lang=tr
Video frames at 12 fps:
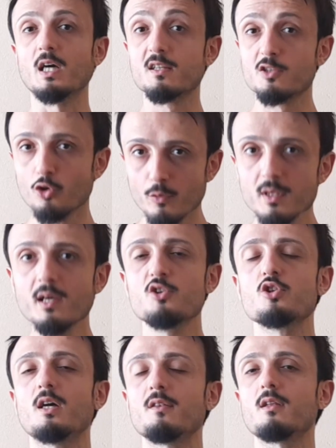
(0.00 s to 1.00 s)
taksonomik
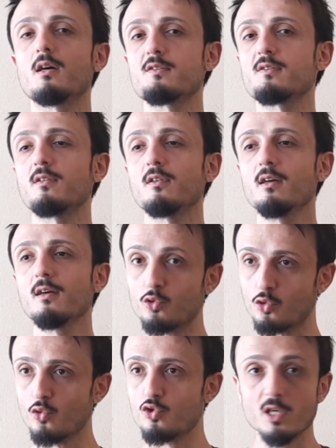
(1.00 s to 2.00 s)
açıdan da aslında
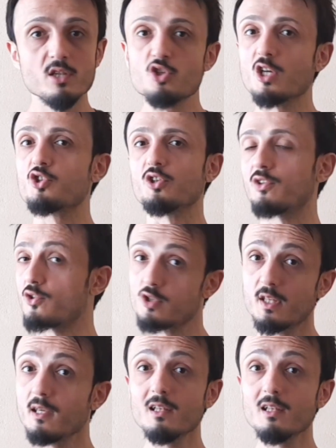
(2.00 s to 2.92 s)
düşününce hiç şaşırtıcı